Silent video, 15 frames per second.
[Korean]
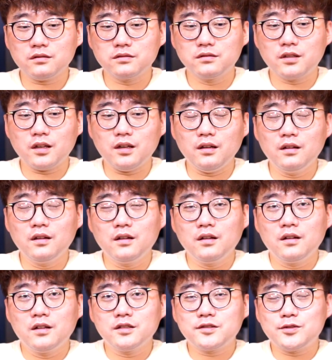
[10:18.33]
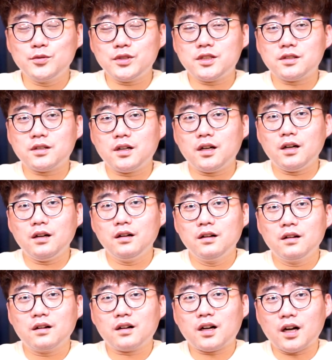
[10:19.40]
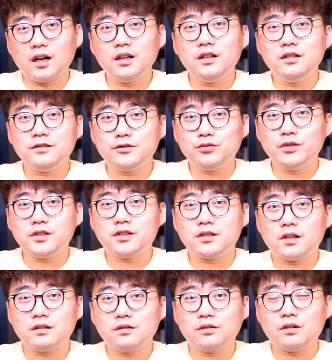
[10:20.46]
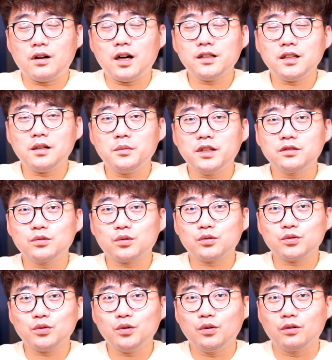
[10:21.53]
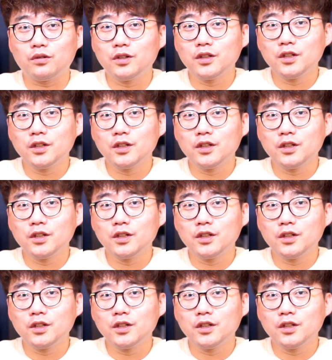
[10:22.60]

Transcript: 근데 스위치가 카일 스위치라는 거 하나만으로도